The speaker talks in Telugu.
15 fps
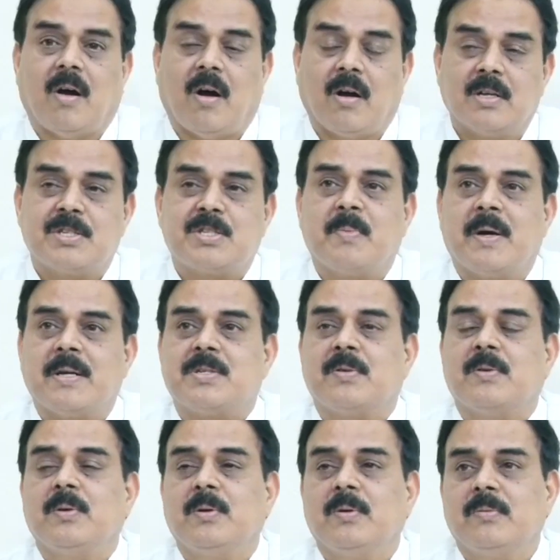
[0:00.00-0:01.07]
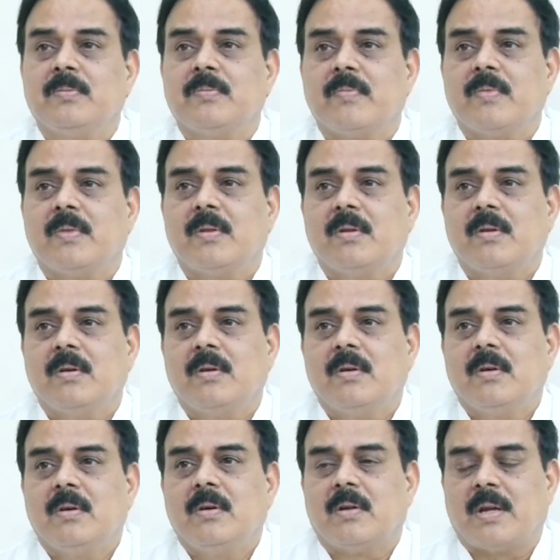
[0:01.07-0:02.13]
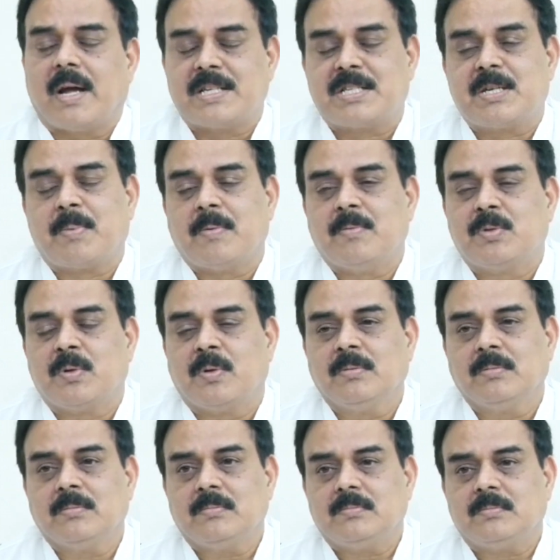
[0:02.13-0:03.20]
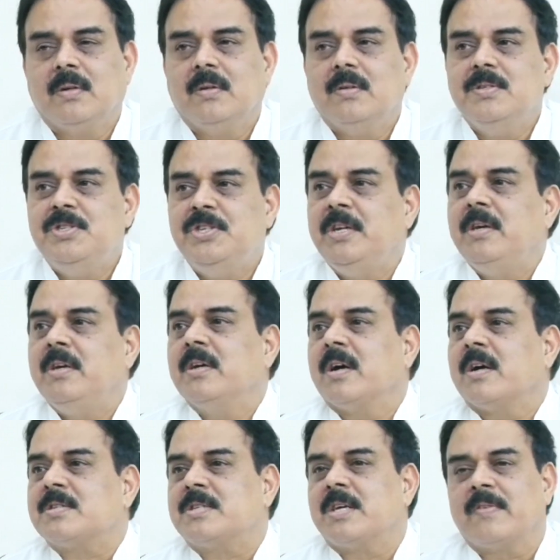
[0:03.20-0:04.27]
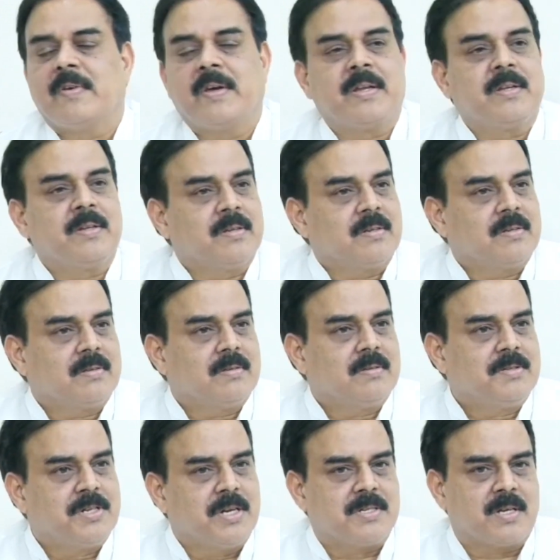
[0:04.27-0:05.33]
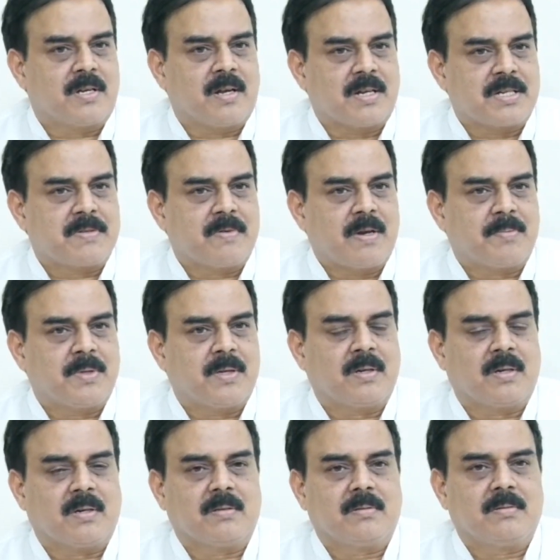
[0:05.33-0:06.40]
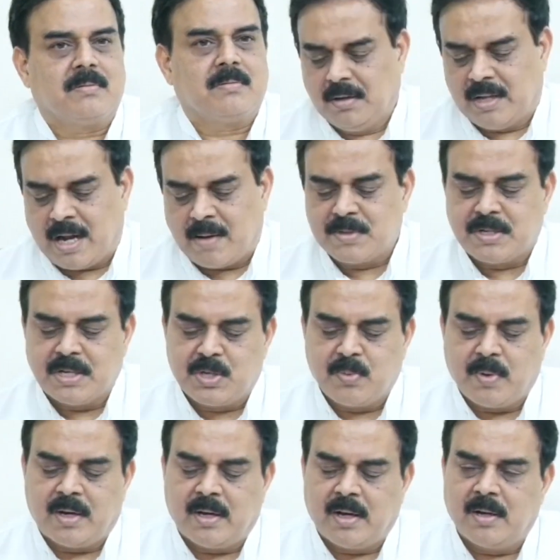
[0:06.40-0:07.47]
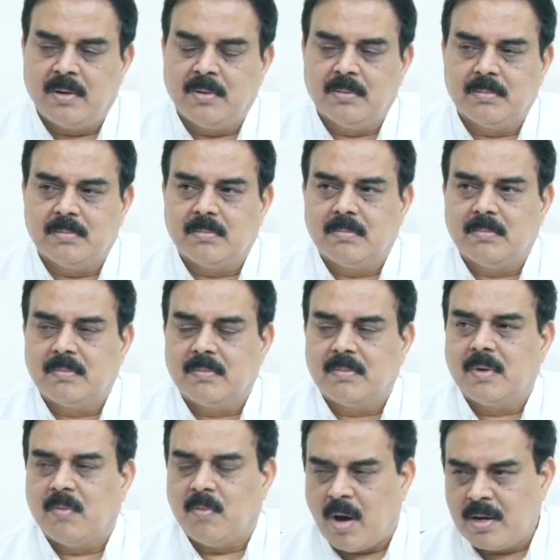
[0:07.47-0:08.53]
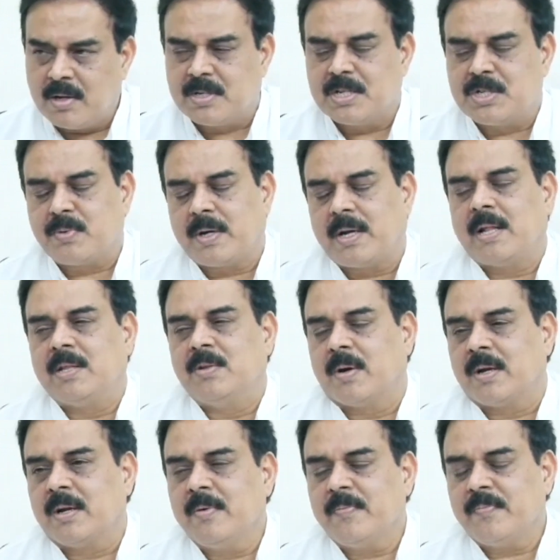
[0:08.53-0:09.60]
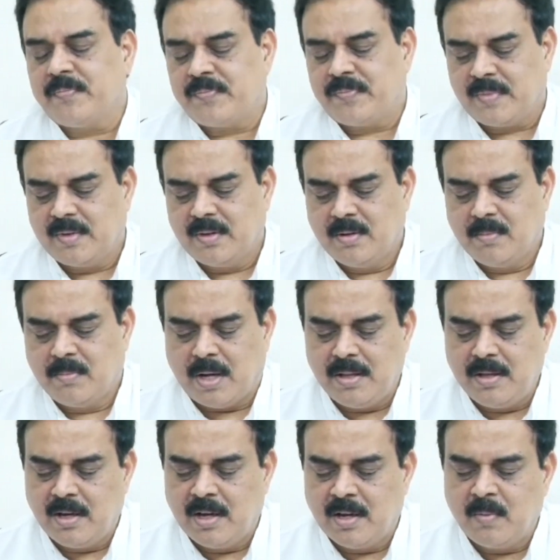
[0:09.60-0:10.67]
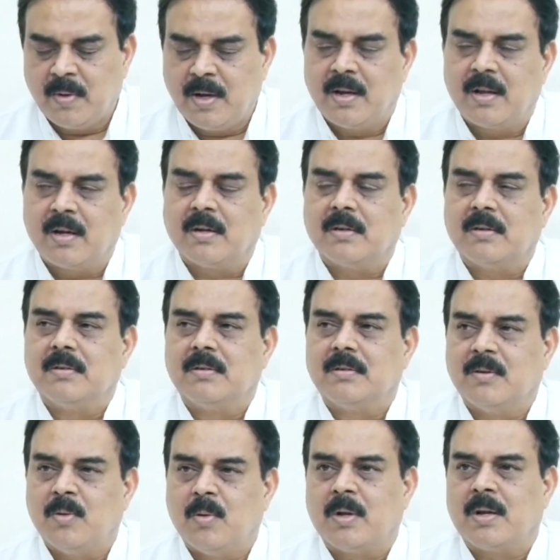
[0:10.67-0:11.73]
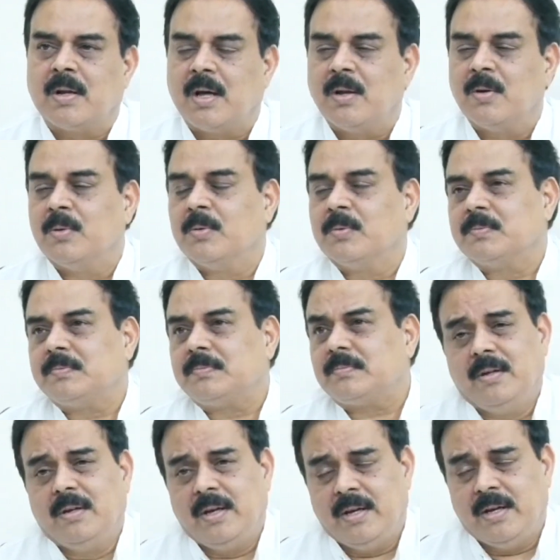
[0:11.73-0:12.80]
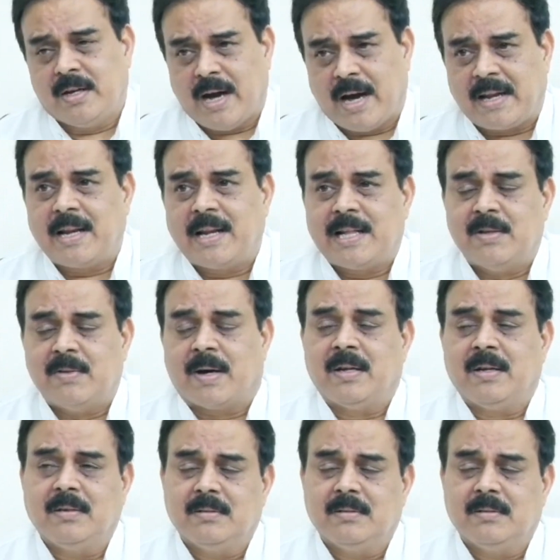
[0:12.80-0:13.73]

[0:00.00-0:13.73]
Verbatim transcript: ఆగస్టు మాసంలో రాష్ట్ర ప్రభుత్వం జీఈఆర్ సర్వే అని చేశారు రాష్ట్ర వ్యాప్తంగా గ్రామ సచివాలయాలు వార్డు సచివాలయాల ద్వారా పదిహేను వేల నూట నాలుగు ఈ కార్యాలయాల ద్వారా